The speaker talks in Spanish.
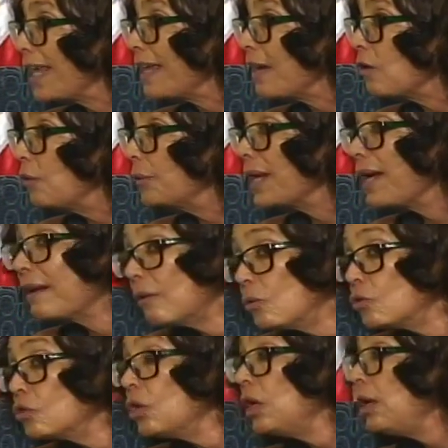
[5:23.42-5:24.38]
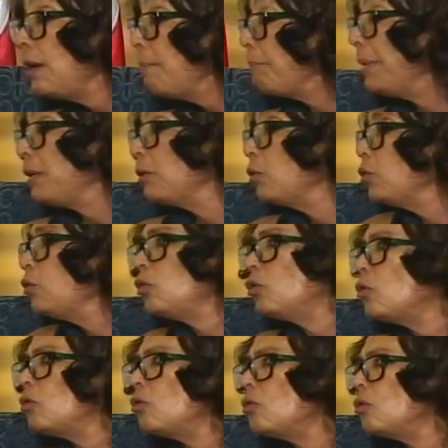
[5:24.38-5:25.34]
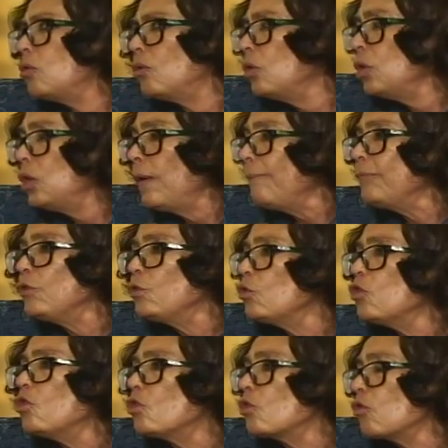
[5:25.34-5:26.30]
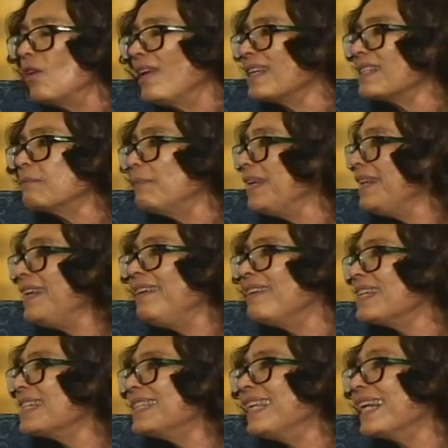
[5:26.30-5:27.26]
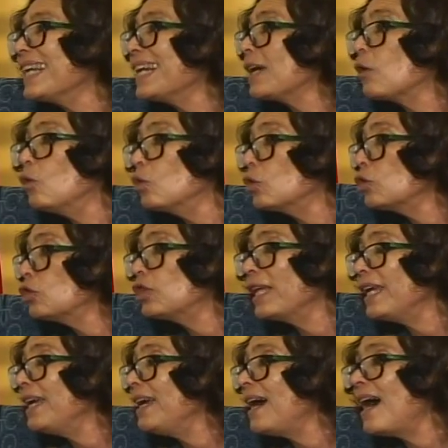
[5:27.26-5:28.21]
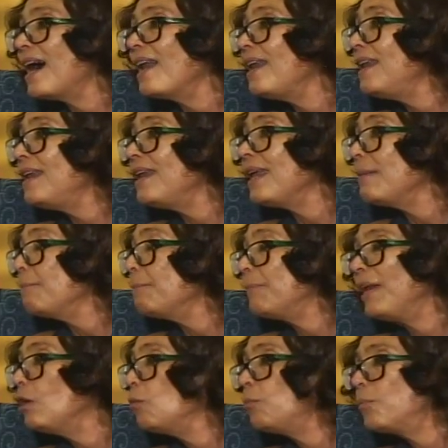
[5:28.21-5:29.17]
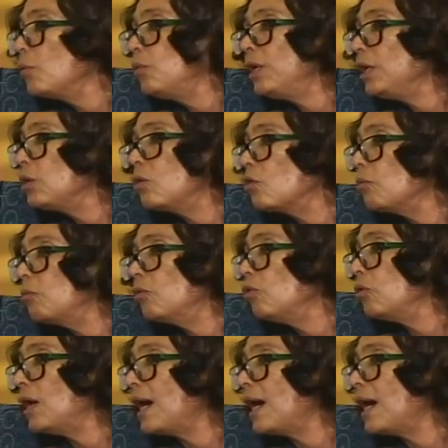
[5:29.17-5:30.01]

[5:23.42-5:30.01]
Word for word: hay que cobrarlos, pero no, no con las medidas de recorte al empleo público como